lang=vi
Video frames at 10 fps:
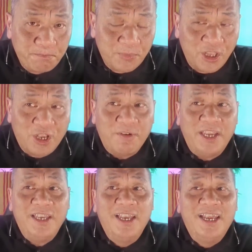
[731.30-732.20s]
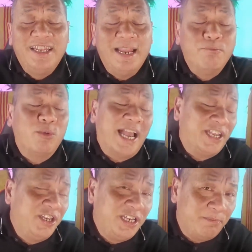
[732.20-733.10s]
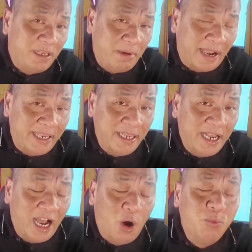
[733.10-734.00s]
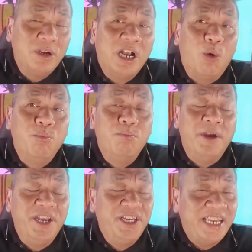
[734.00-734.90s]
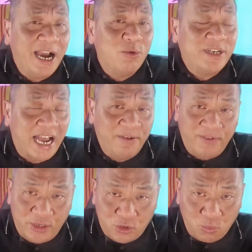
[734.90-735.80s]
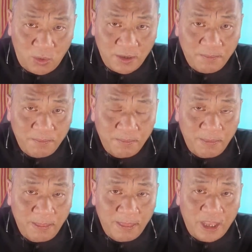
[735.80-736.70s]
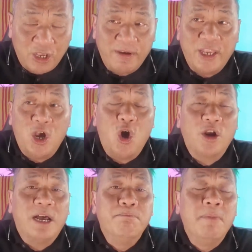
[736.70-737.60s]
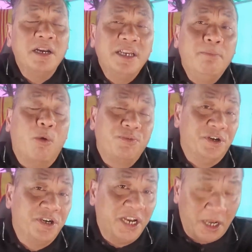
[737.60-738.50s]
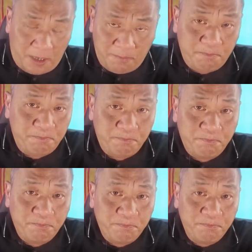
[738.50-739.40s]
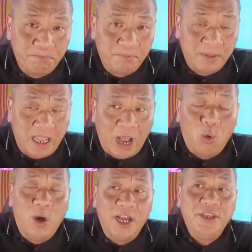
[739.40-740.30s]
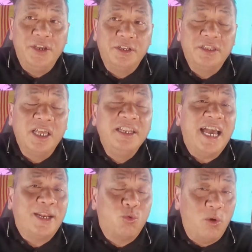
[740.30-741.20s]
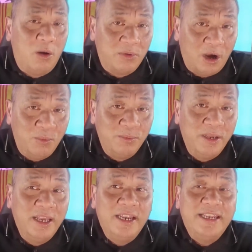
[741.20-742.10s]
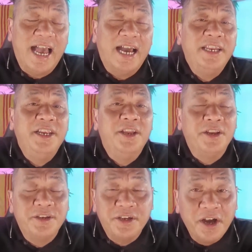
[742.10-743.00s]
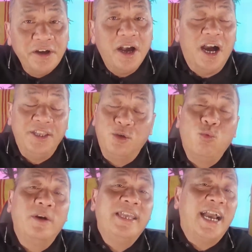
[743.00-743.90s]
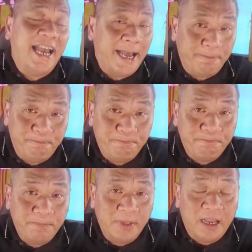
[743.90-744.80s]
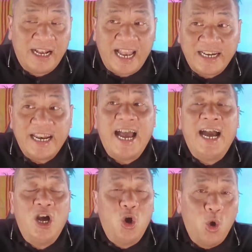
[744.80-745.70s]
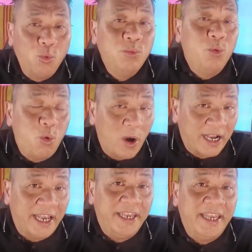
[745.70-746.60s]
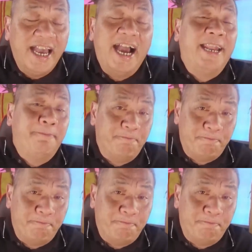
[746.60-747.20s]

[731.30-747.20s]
Thì quý vị, năm 1997, Hồng Kông bị trao trả về cho Trung Quốc. Thì quý vị, họ đã mất đi một nửa cái lực. Hầu hết những tinh anh của Hồng Kông đã đi định cư ở những quốc gia khác. Canada, Úc, Hoa Kỳ, Anh